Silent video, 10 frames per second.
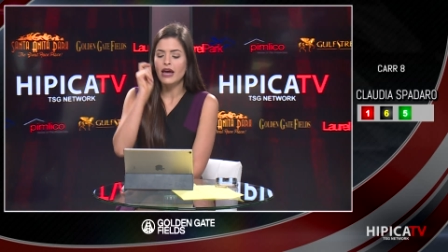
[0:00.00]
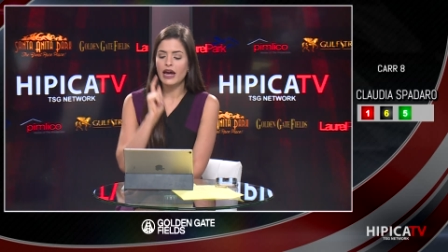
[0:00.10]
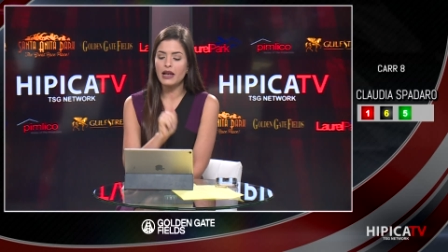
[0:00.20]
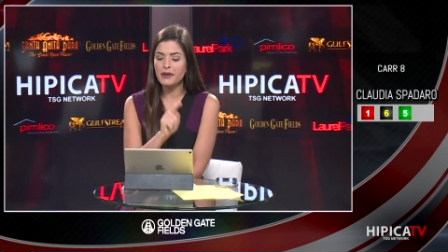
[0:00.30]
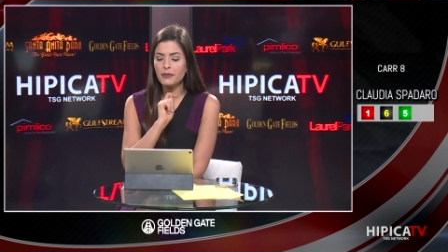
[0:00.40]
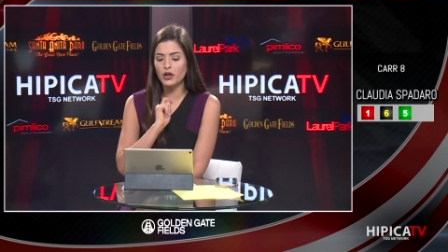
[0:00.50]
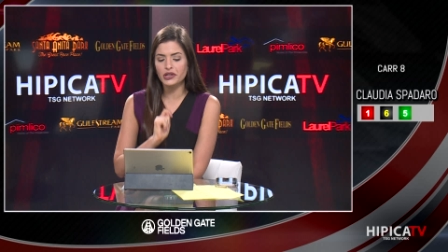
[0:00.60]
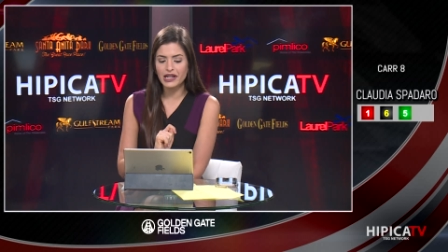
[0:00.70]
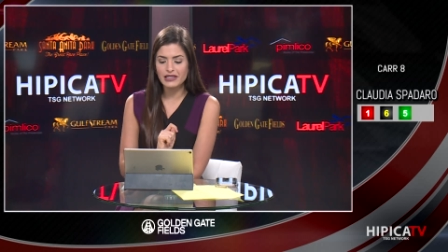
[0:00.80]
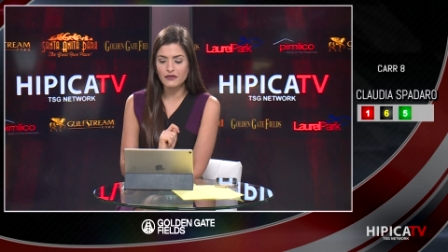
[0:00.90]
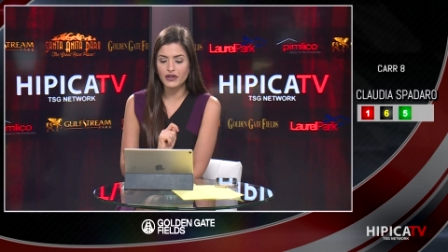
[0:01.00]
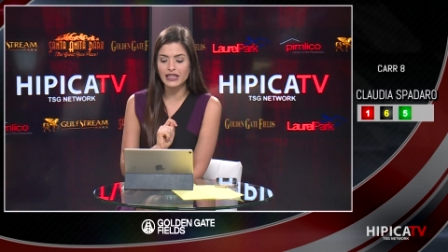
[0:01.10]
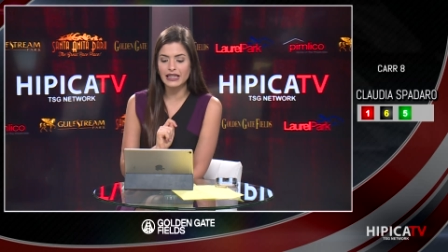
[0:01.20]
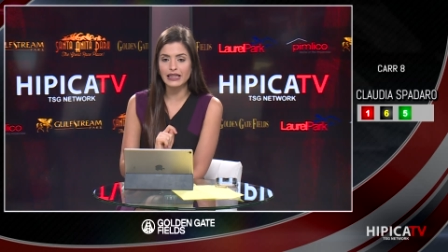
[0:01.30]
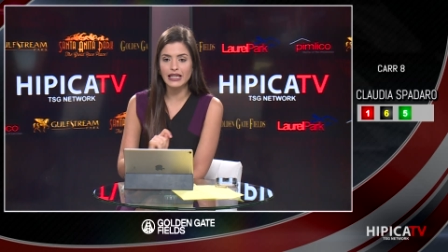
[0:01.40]
en el mismo lote que se
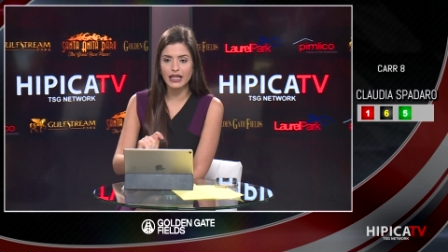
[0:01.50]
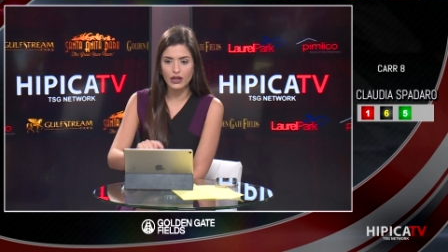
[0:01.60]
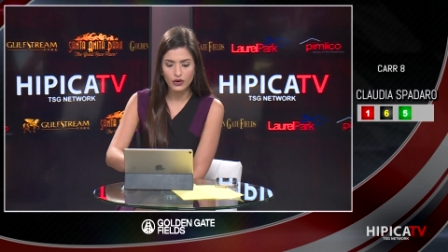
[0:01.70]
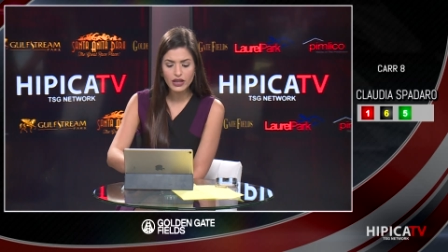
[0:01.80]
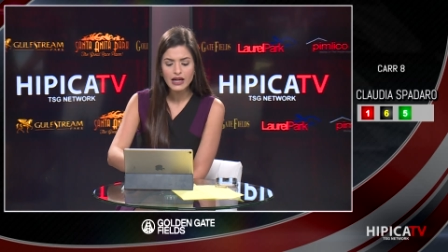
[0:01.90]
enfrenta el día de hoy.